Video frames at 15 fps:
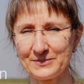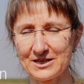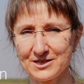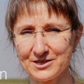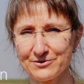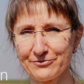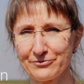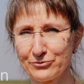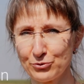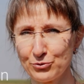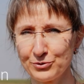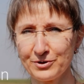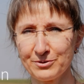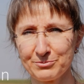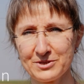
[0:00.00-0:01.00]
ich
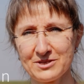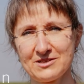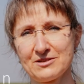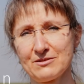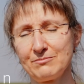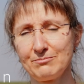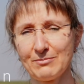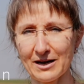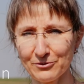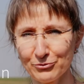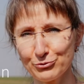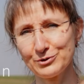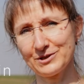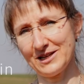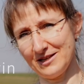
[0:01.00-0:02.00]
wohne mit
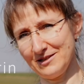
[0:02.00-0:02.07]
Mann und